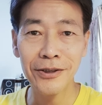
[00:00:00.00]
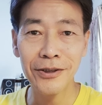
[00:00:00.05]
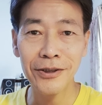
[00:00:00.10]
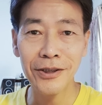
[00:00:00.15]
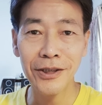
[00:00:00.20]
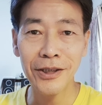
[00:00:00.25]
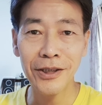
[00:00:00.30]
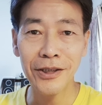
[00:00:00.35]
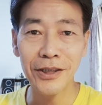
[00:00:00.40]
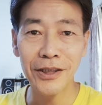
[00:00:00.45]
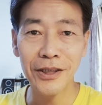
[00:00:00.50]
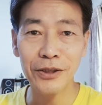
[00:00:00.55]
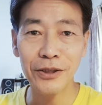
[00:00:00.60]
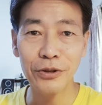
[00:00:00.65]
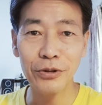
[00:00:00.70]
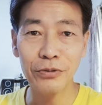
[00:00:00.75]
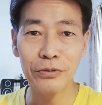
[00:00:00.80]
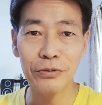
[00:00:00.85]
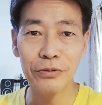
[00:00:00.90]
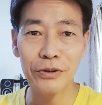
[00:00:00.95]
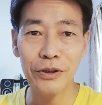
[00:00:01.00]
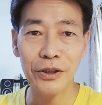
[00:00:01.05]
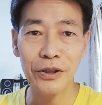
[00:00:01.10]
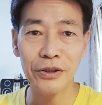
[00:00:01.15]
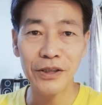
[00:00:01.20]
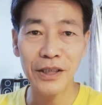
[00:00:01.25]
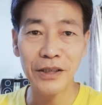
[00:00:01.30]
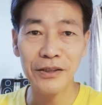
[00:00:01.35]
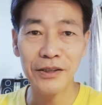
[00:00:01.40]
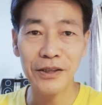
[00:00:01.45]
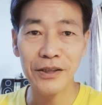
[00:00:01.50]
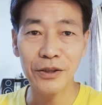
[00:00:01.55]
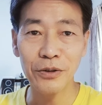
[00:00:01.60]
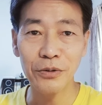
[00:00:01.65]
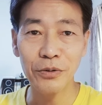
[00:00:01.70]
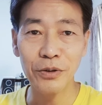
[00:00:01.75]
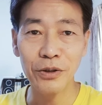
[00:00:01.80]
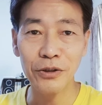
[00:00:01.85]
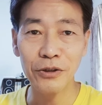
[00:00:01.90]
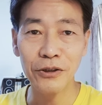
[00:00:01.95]
彻底根除、丢掉自己
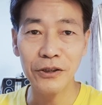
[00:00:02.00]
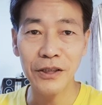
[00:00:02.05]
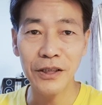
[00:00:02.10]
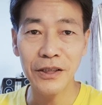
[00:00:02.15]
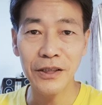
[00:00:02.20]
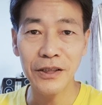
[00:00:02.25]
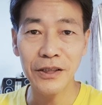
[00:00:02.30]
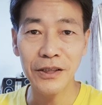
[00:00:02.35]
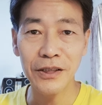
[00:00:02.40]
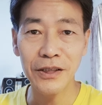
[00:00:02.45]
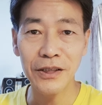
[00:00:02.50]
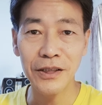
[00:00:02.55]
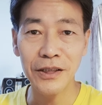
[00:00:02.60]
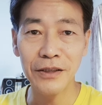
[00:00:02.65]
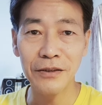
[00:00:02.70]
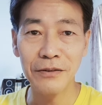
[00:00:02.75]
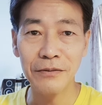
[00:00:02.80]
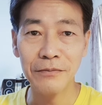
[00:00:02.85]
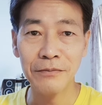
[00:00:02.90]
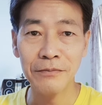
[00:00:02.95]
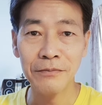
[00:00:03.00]
过去的习性，